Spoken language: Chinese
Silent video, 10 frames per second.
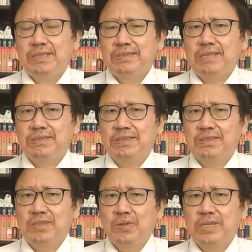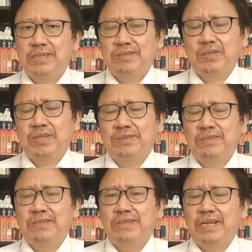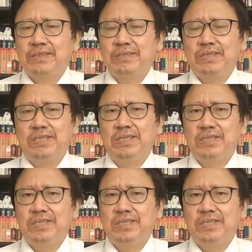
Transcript: 上市都可能受到审查审计，